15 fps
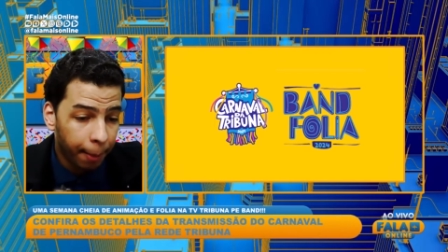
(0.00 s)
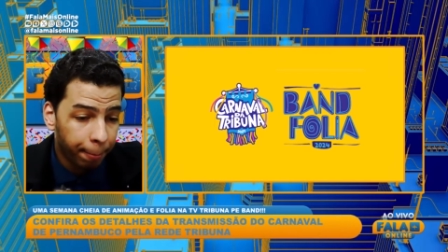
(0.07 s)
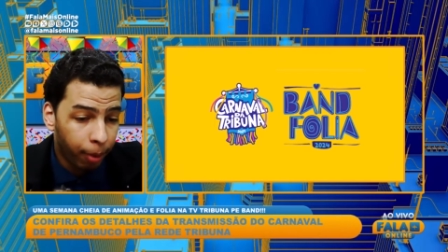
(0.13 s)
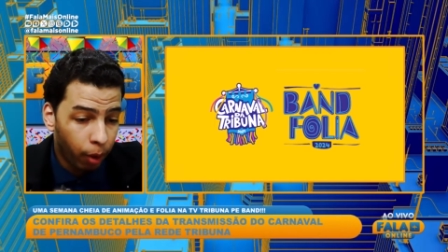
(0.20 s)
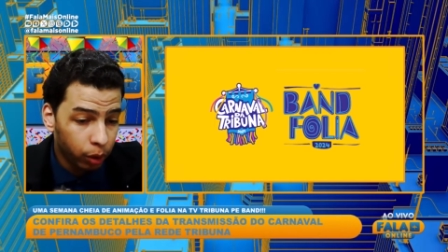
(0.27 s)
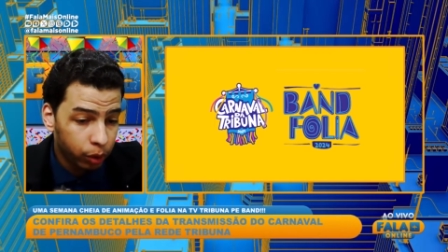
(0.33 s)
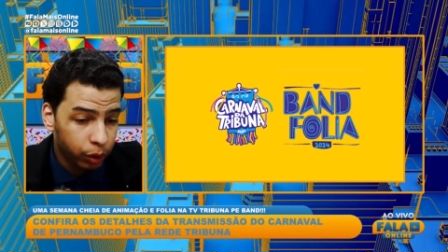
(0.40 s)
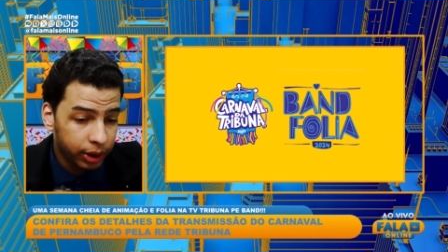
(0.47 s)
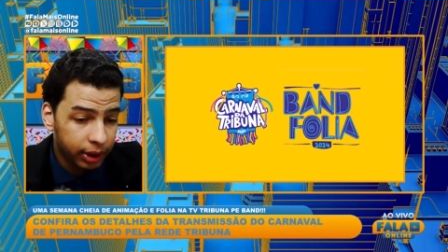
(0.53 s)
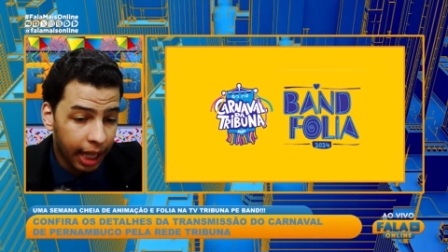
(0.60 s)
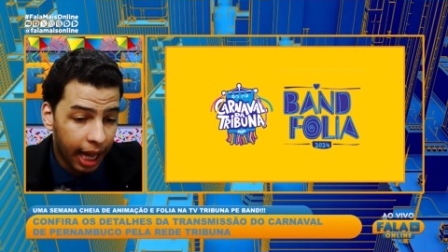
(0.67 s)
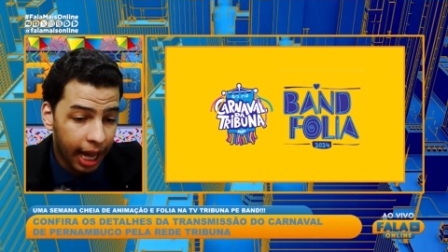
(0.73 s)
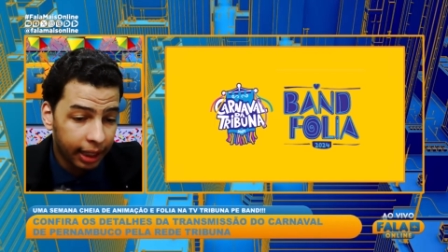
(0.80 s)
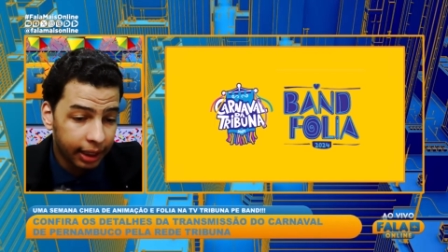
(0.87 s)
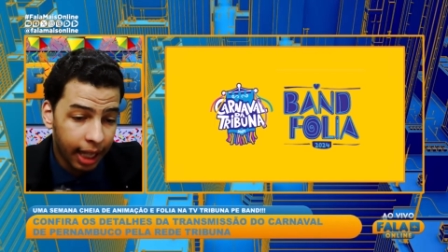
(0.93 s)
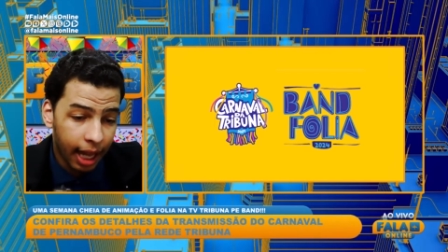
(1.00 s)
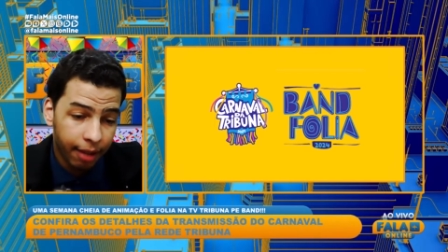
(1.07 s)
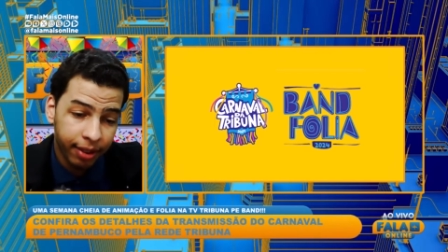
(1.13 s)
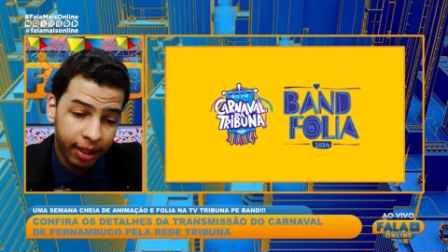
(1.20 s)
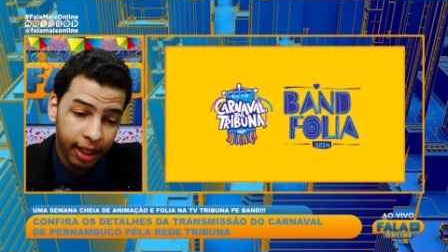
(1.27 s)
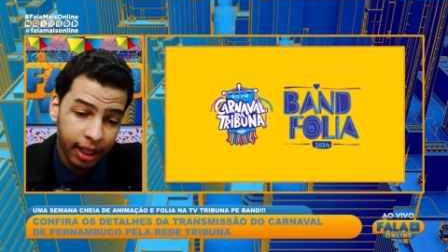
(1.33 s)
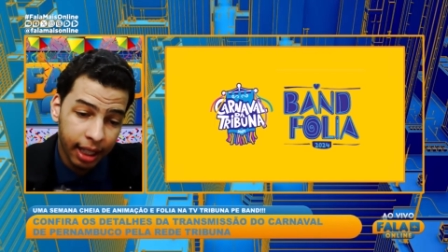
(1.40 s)
pontos da, na
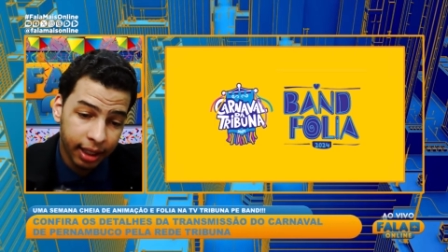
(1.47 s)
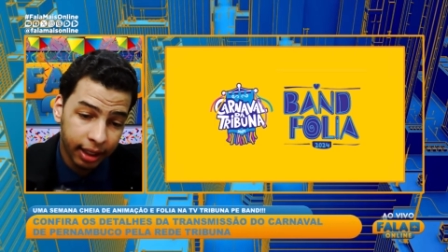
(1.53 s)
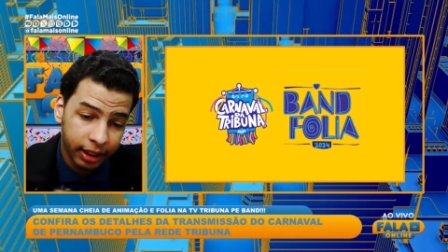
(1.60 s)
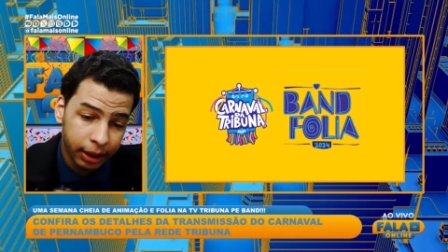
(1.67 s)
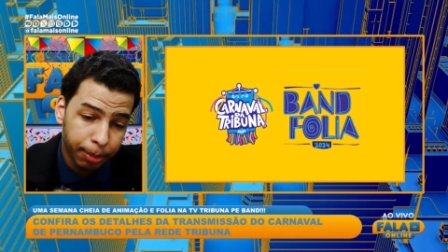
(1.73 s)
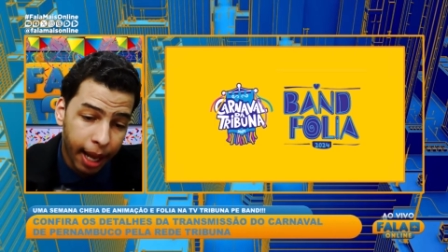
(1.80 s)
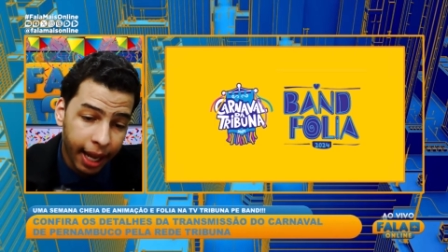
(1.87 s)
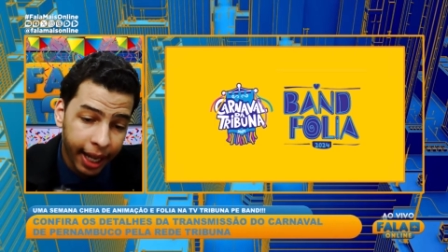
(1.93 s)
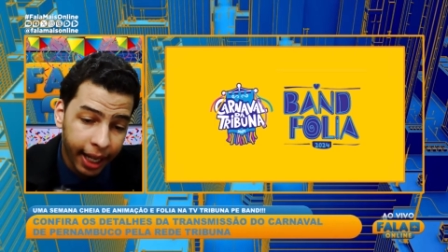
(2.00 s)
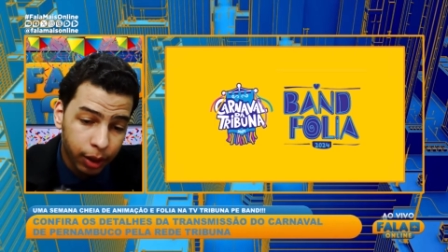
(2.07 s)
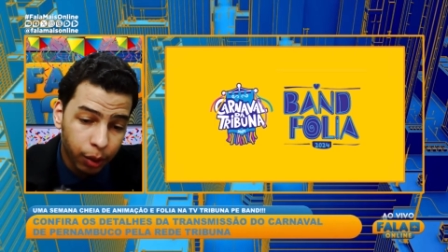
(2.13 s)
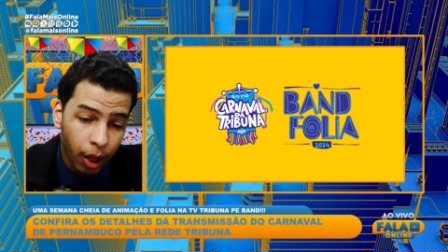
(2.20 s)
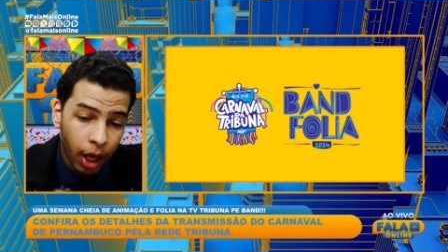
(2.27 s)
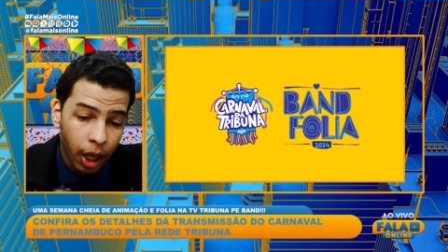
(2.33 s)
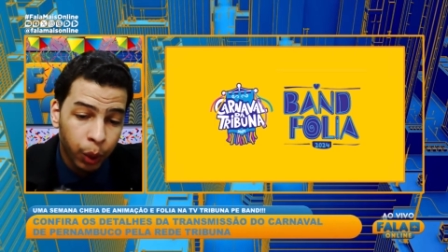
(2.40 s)
Avenida Dantas Barreto,